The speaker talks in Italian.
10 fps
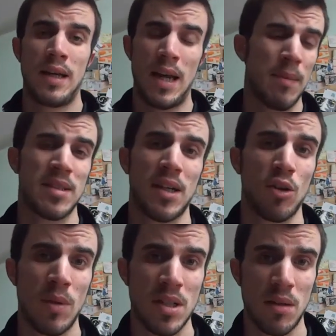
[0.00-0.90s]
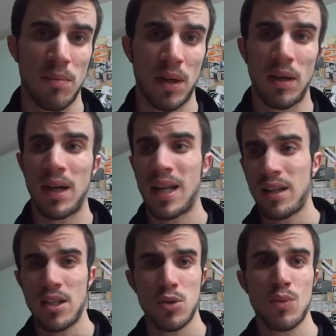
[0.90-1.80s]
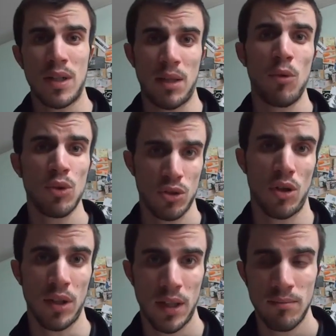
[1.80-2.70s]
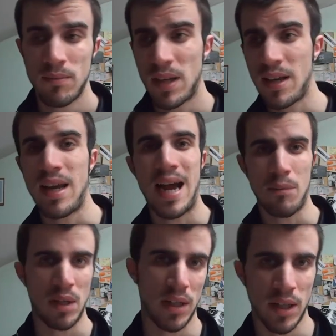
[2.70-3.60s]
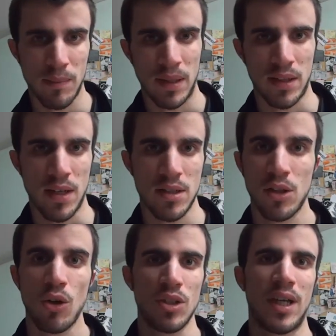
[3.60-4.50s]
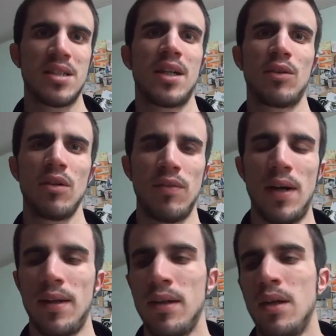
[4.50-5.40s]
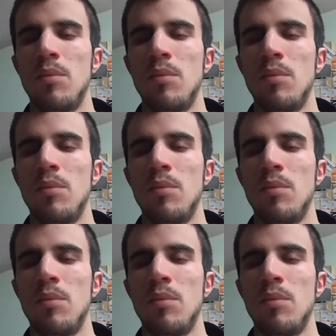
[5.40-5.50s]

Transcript: e Mazzari come sempre rende le sue squadre molto solide e abili nelle ripartenze, cosa che ha cercato di fare,